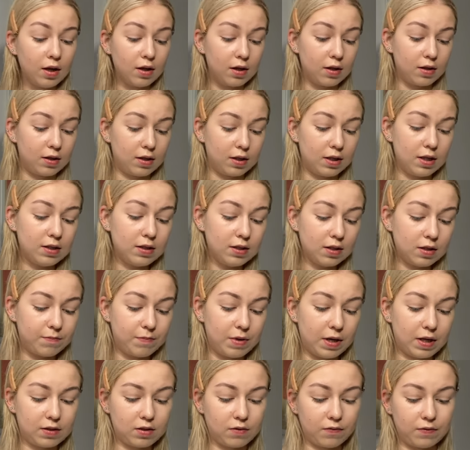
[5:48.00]
Y, jest też
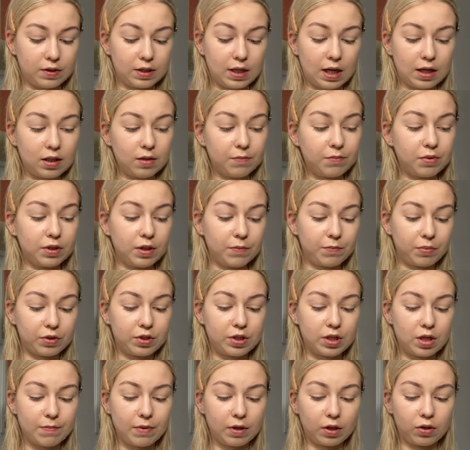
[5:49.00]
bardzo wydajny, bo nie
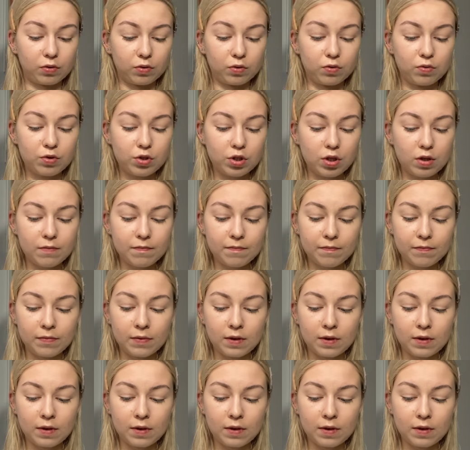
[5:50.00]
potrzeba go dużo.